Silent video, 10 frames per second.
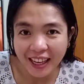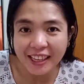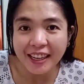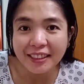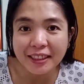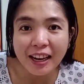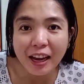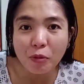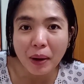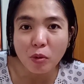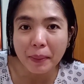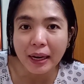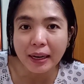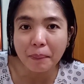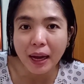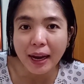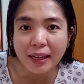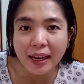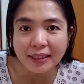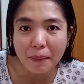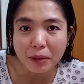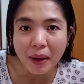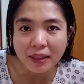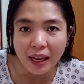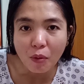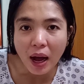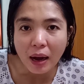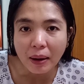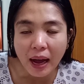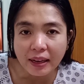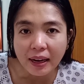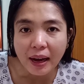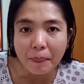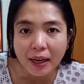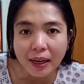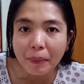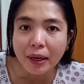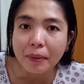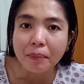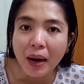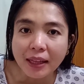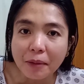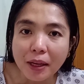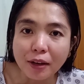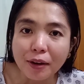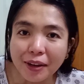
ganyan kasi talaga pag bumibili ng pagkain guys. Dapat pang dalawahang kainan na para naman makatipid, no.